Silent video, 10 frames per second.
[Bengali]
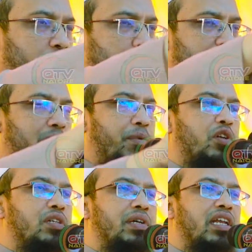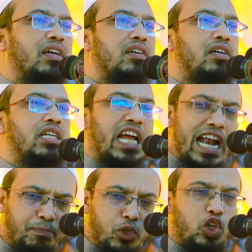খুব একটা পাওয়া যাবে না
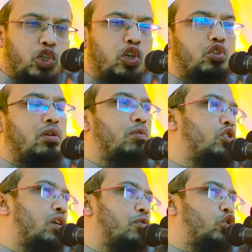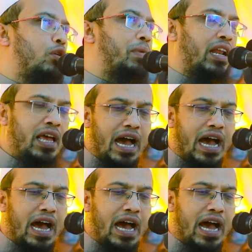ষাট বছর সত্তর বছরে মুসলমান